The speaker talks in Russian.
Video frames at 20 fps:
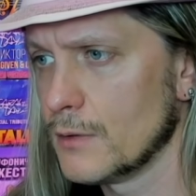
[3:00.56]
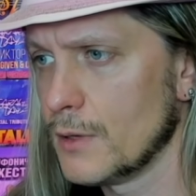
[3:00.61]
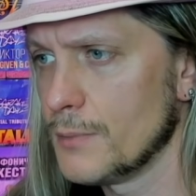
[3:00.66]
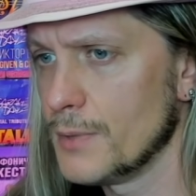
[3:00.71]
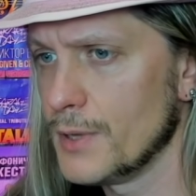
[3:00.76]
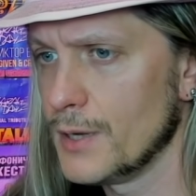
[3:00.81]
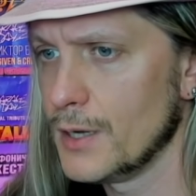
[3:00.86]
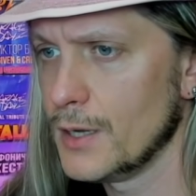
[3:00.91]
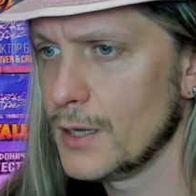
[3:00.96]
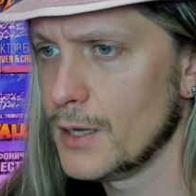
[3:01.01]

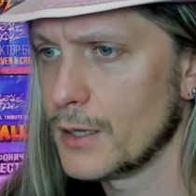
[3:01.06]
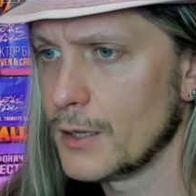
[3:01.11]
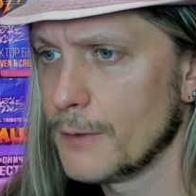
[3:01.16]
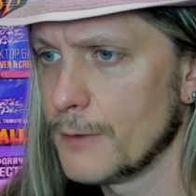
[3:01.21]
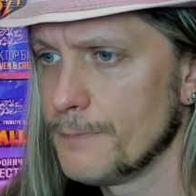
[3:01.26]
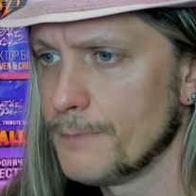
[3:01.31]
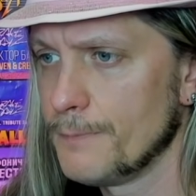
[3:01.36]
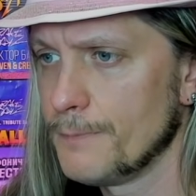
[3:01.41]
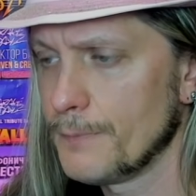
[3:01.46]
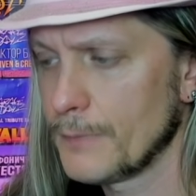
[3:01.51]
обереги.
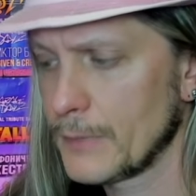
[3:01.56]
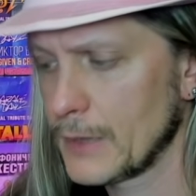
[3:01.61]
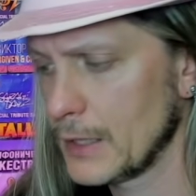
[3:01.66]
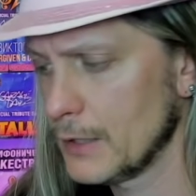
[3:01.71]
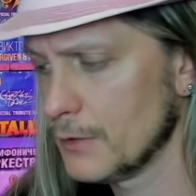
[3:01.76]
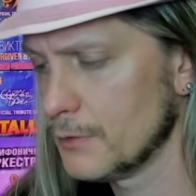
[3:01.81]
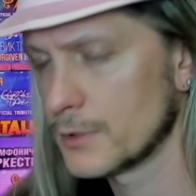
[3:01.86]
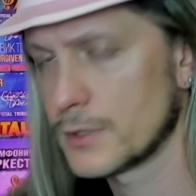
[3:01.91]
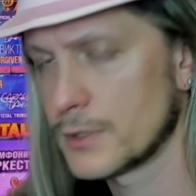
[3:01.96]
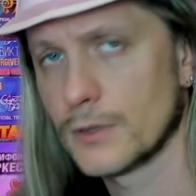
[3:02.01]
Но
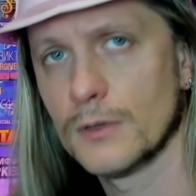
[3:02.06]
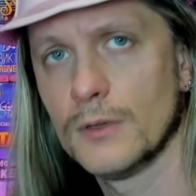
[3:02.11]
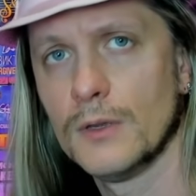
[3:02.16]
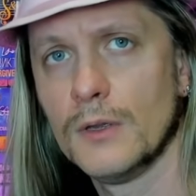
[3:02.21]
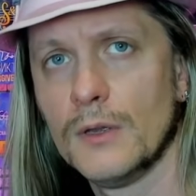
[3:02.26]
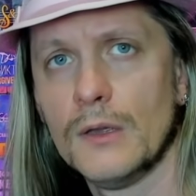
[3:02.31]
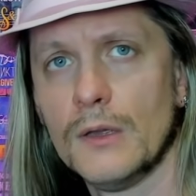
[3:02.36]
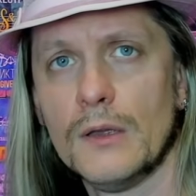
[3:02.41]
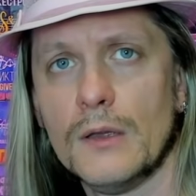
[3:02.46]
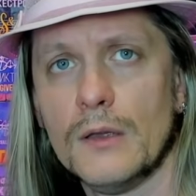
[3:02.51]
ну, это
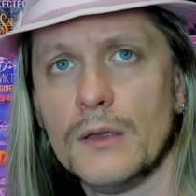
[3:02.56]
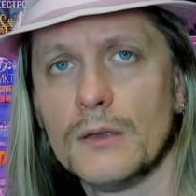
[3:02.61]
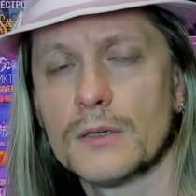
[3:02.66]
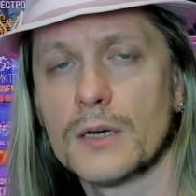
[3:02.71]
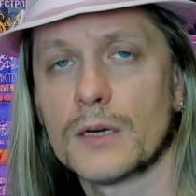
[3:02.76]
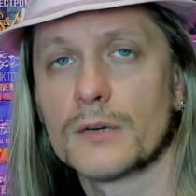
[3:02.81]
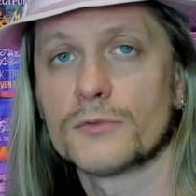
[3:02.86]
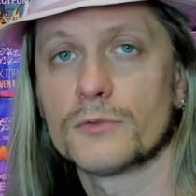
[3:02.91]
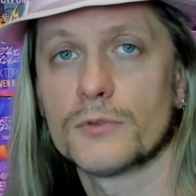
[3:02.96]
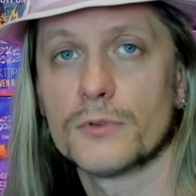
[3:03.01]

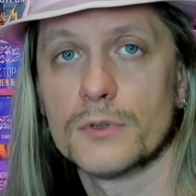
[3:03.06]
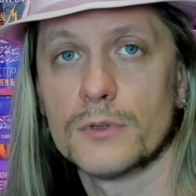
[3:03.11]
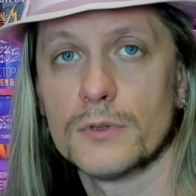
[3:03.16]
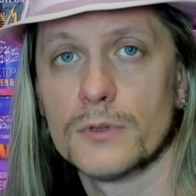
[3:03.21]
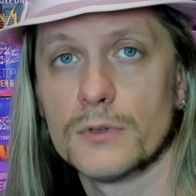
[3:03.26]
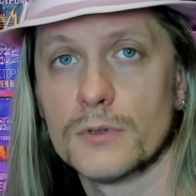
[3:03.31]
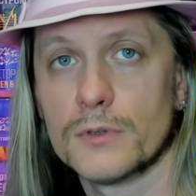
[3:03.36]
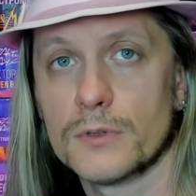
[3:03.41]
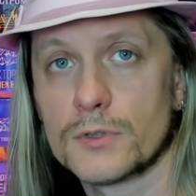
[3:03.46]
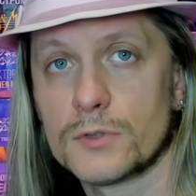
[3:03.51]
как в
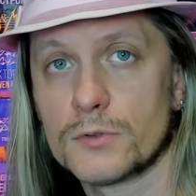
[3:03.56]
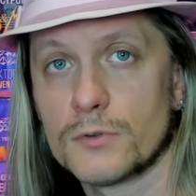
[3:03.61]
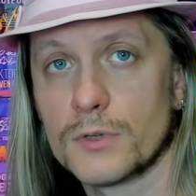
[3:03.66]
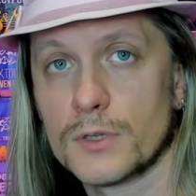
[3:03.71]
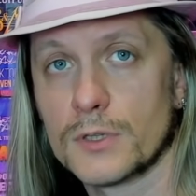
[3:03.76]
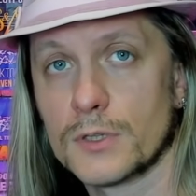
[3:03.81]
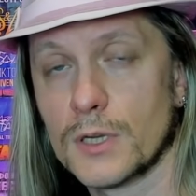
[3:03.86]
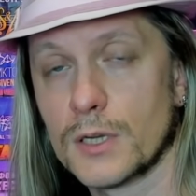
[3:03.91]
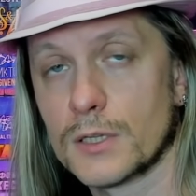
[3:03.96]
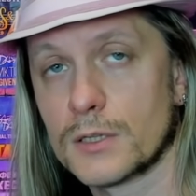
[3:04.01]
той истории,
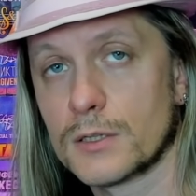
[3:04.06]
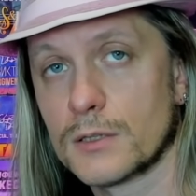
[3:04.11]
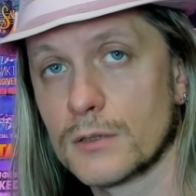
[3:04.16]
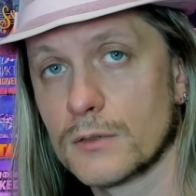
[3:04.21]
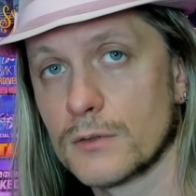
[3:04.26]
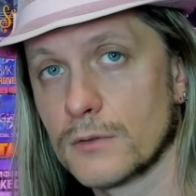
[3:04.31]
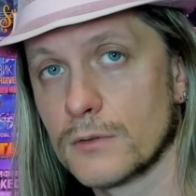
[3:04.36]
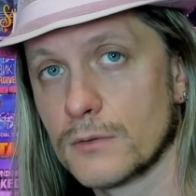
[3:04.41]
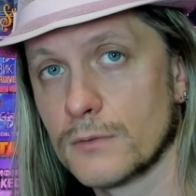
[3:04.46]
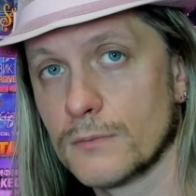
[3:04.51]
да, от
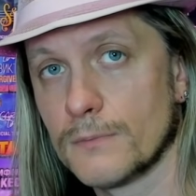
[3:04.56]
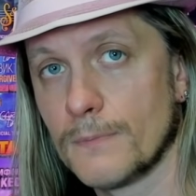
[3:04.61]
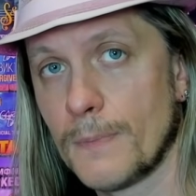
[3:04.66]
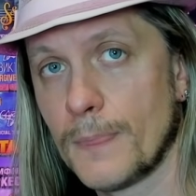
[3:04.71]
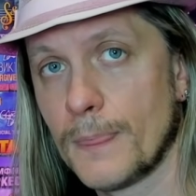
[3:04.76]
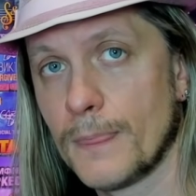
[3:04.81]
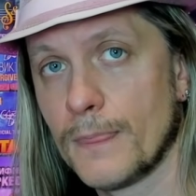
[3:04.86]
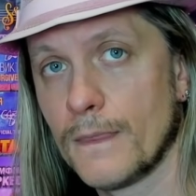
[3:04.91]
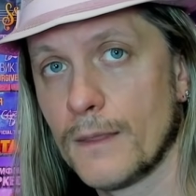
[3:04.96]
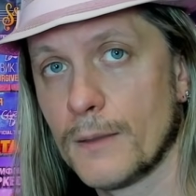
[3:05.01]

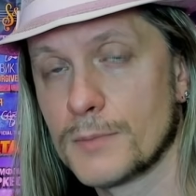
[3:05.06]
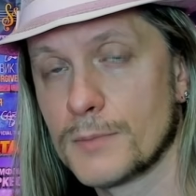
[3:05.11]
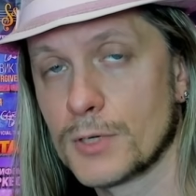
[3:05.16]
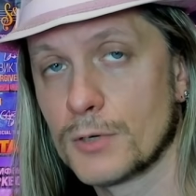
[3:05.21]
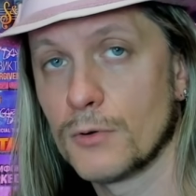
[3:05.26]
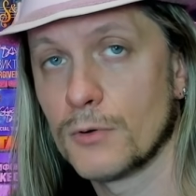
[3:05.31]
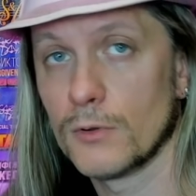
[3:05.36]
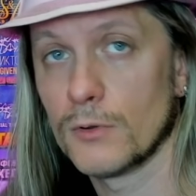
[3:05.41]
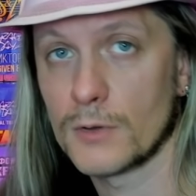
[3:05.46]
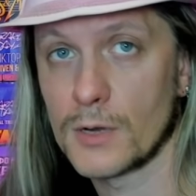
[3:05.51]

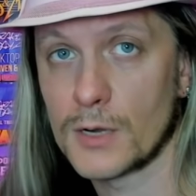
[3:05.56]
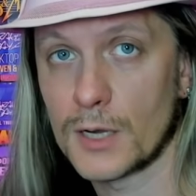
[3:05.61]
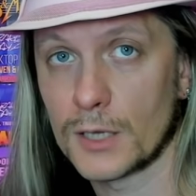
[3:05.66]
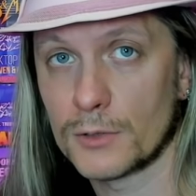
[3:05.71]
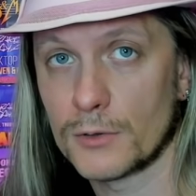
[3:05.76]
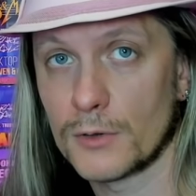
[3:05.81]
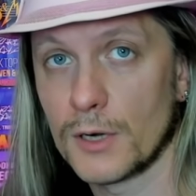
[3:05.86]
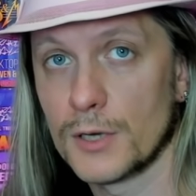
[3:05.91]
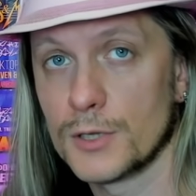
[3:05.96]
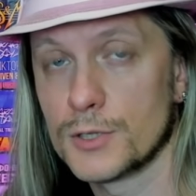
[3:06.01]
психолога,
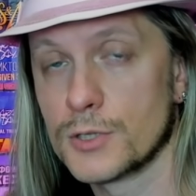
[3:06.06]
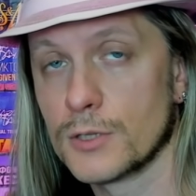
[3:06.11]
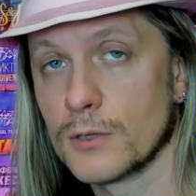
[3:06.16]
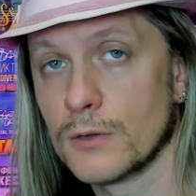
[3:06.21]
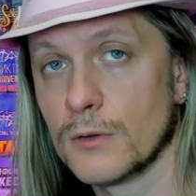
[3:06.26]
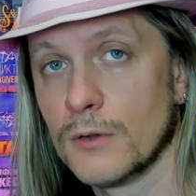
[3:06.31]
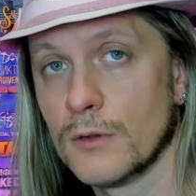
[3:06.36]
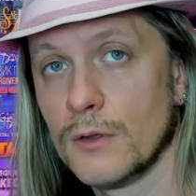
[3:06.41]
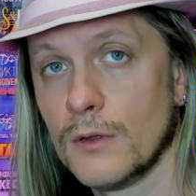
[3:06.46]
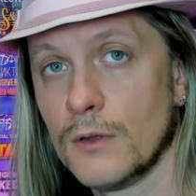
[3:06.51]
который лечил
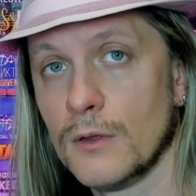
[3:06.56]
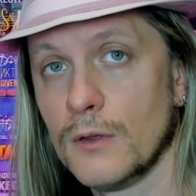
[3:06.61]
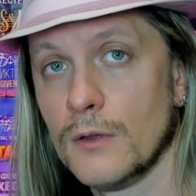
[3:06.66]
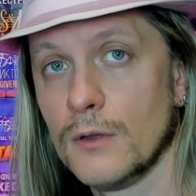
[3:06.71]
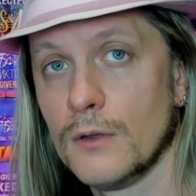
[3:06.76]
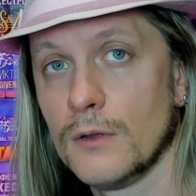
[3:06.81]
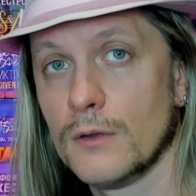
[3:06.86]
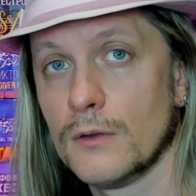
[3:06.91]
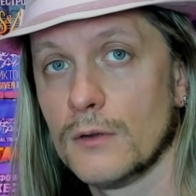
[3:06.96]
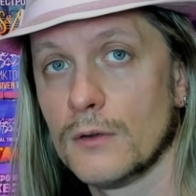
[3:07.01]

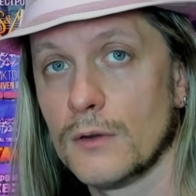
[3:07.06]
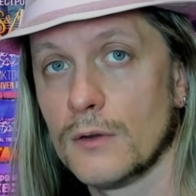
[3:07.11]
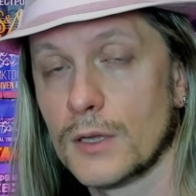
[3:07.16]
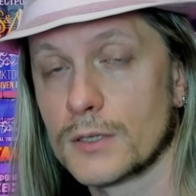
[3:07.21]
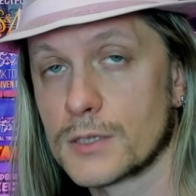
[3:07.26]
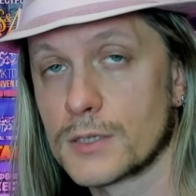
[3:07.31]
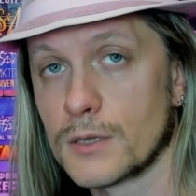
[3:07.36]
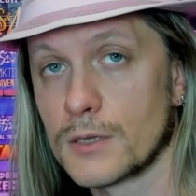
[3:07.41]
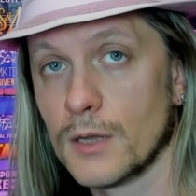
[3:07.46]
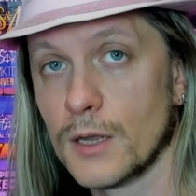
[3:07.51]
от
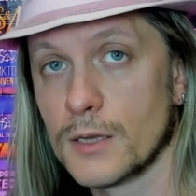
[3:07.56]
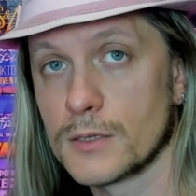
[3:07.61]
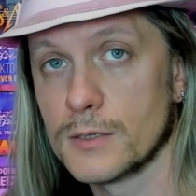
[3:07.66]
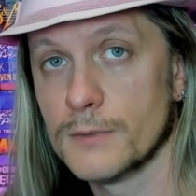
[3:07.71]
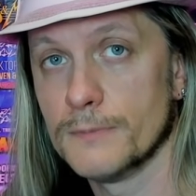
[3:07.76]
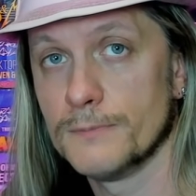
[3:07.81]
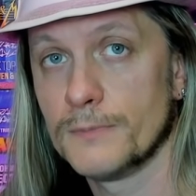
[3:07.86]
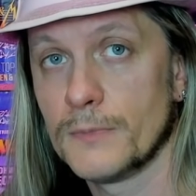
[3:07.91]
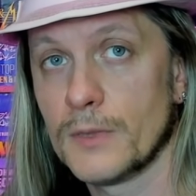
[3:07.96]
сглаза.